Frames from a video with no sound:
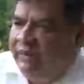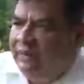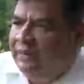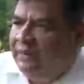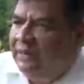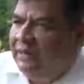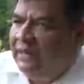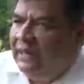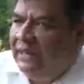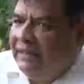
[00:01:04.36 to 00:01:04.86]

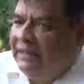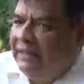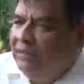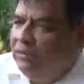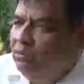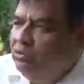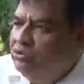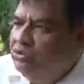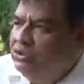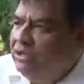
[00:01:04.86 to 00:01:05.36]
en la
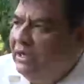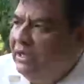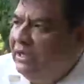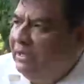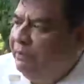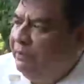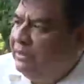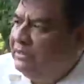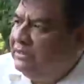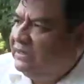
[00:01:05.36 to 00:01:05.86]
denuncia
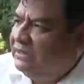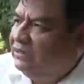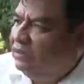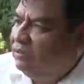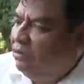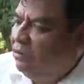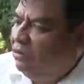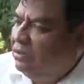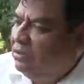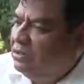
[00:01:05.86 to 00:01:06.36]
que
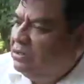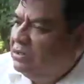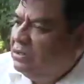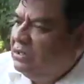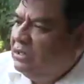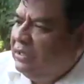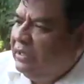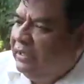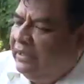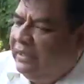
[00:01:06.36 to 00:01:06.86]
presentó
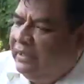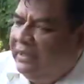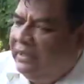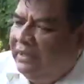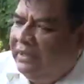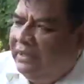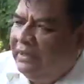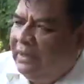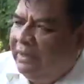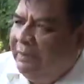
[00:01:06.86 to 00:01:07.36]

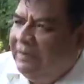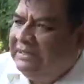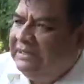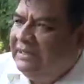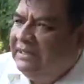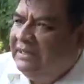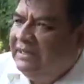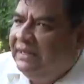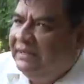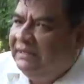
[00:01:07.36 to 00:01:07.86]
eh, la
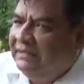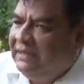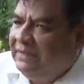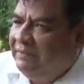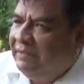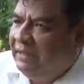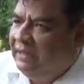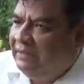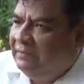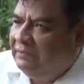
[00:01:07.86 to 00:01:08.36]
mesa
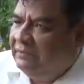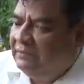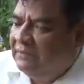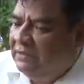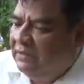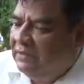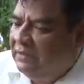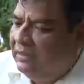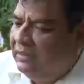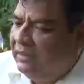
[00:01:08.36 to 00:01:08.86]
directiva
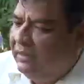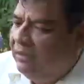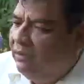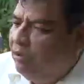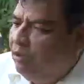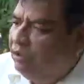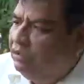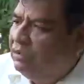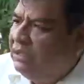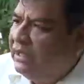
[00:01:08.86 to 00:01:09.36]
en
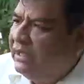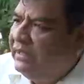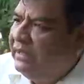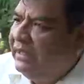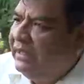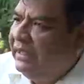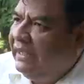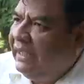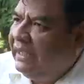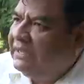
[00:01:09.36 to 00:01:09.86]
contra
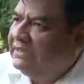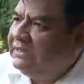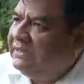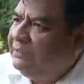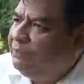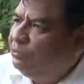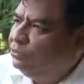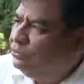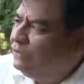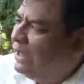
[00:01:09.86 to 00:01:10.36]
de
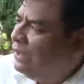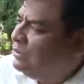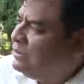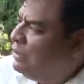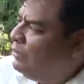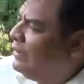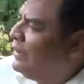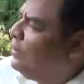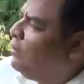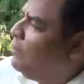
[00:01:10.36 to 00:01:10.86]
exdiputados,
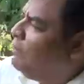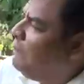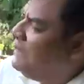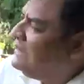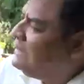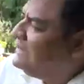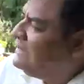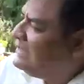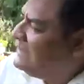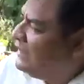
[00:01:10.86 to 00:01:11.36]
aunque no
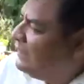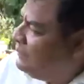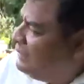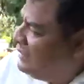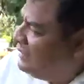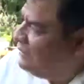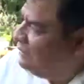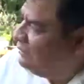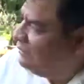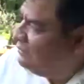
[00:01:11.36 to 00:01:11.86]
precisa
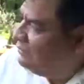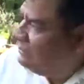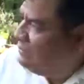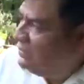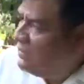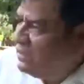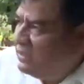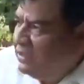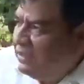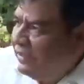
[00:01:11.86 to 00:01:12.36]
bien
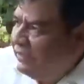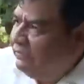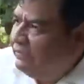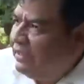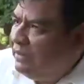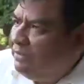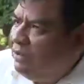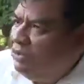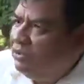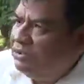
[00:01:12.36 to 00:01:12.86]
en
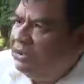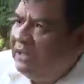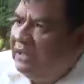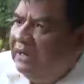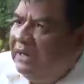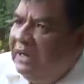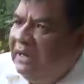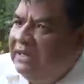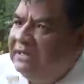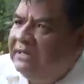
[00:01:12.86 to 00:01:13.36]
términos
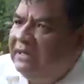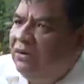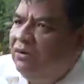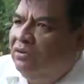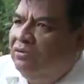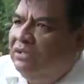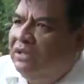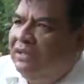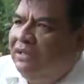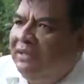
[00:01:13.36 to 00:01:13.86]
generales en
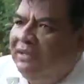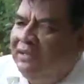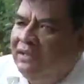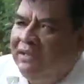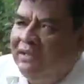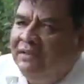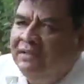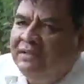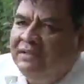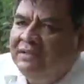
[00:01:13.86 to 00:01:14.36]
contra de
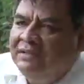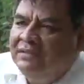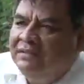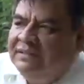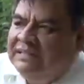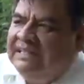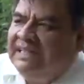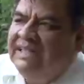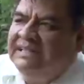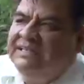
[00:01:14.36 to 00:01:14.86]
quién,
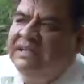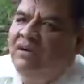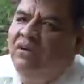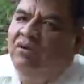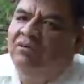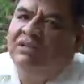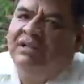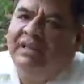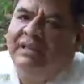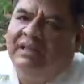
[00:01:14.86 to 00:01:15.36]
dice que es en
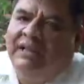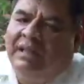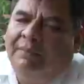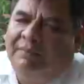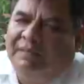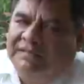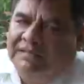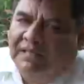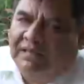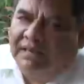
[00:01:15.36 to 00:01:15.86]
contra de la
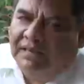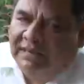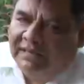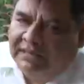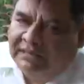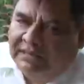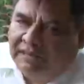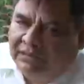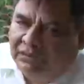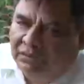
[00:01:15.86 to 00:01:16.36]
pasada
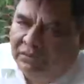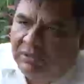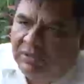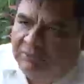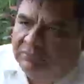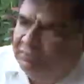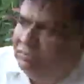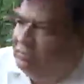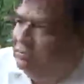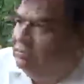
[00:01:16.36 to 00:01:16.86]
legislatura,
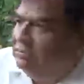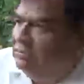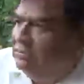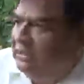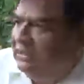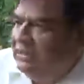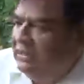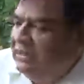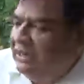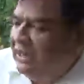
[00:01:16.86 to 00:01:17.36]
pues,
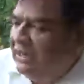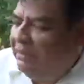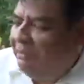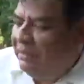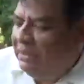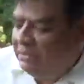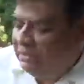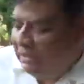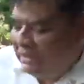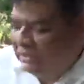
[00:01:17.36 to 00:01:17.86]
se tendría que
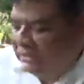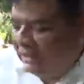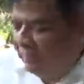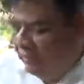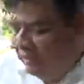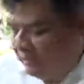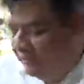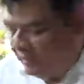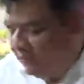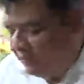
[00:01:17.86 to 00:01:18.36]
personalizar,
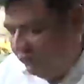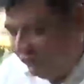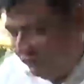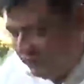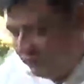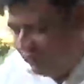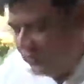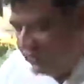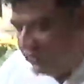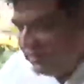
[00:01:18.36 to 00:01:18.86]
pero bueno, en
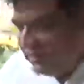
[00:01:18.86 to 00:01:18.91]
fin.